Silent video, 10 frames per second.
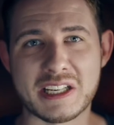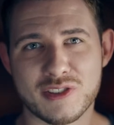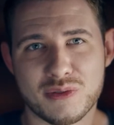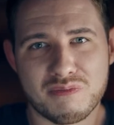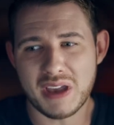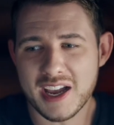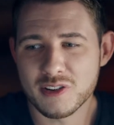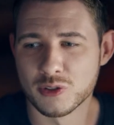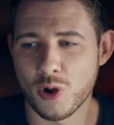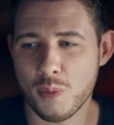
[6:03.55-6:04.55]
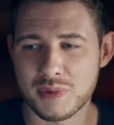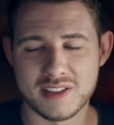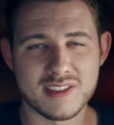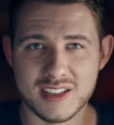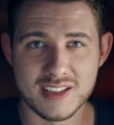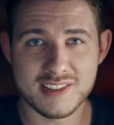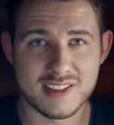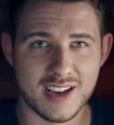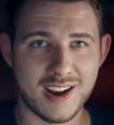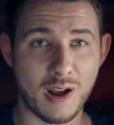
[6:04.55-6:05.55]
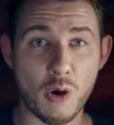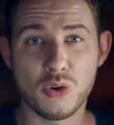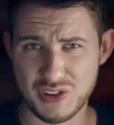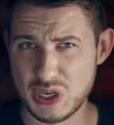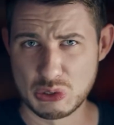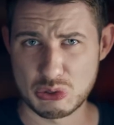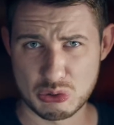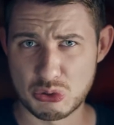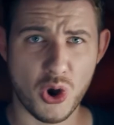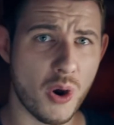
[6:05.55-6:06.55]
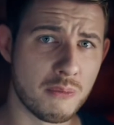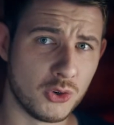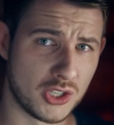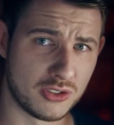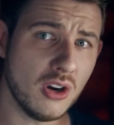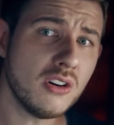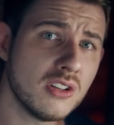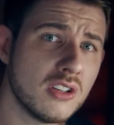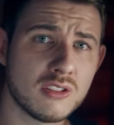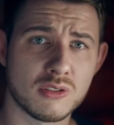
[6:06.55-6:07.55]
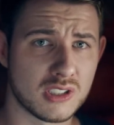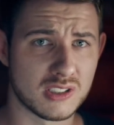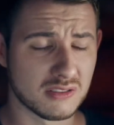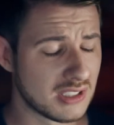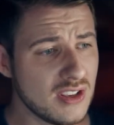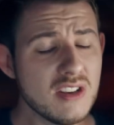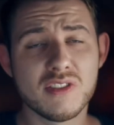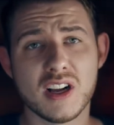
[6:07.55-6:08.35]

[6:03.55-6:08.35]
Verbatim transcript: Also, I don't know, ob da jetzt jetzt in den nächsten Tagen auch Videos zukommen oder doch nicht oder wie?